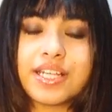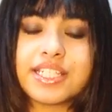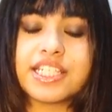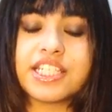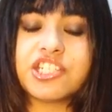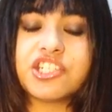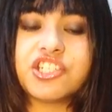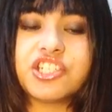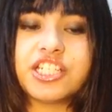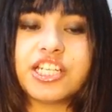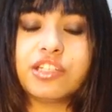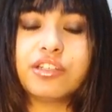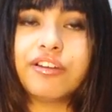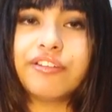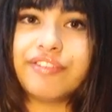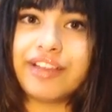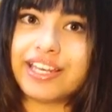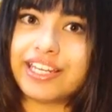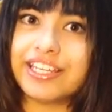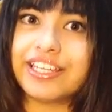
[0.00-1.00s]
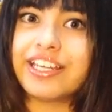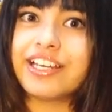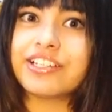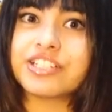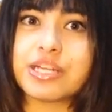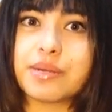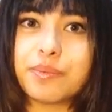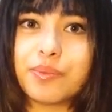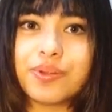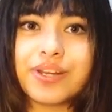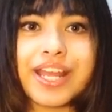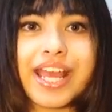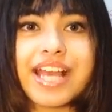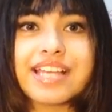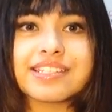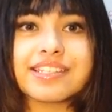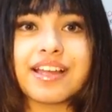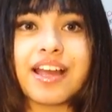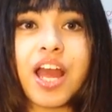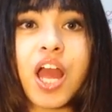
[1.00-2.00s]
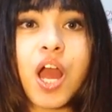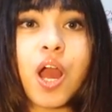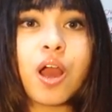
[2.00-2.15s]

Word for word: assistia novelinha japonesa,